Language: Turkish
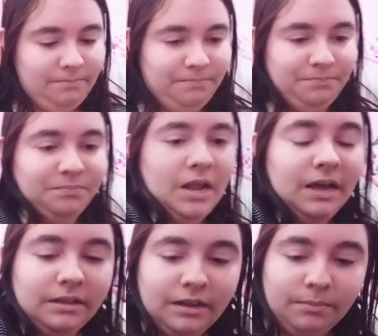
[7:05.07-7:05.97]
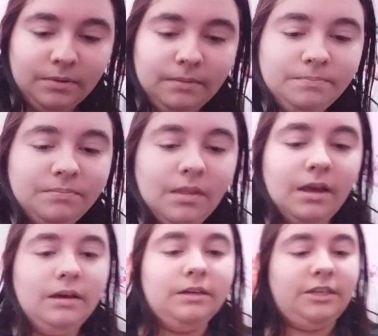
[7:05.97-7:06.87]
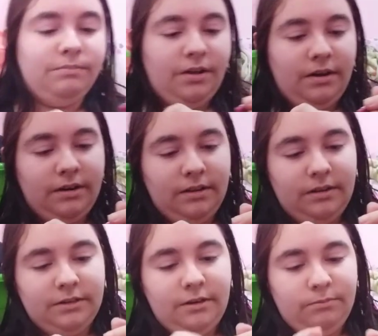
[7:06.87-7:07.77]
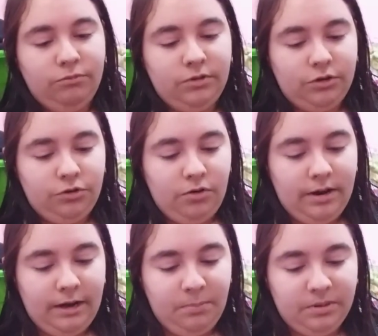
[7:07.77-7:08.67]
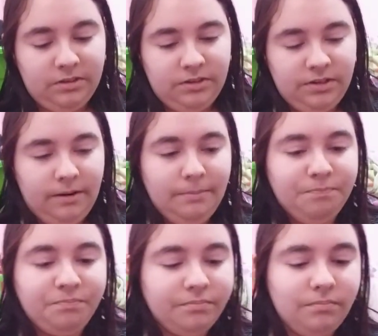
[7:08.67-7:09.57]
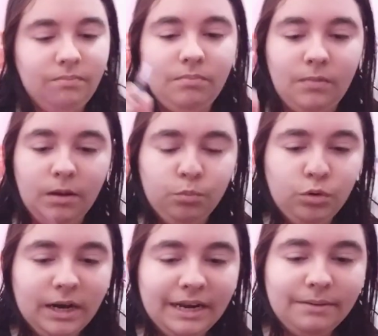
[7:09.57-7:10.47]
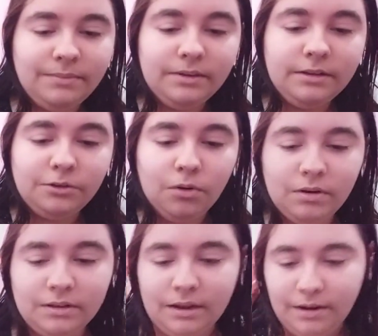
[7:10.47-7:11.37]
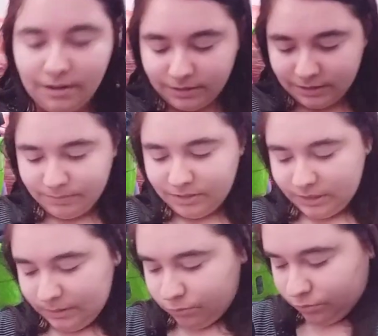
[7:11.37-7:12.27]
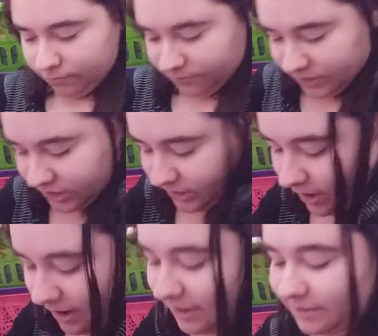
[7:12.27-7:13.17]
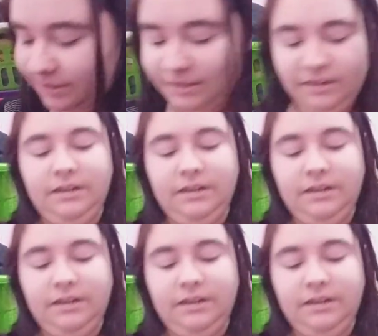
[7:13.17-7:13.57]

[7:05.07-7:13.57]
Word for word: Hı, tamam. Şimdi arkadaşlar bunu da şöyle kapatacağım. Bu kalemi sonradan aldığım için bunun fişi ayrı.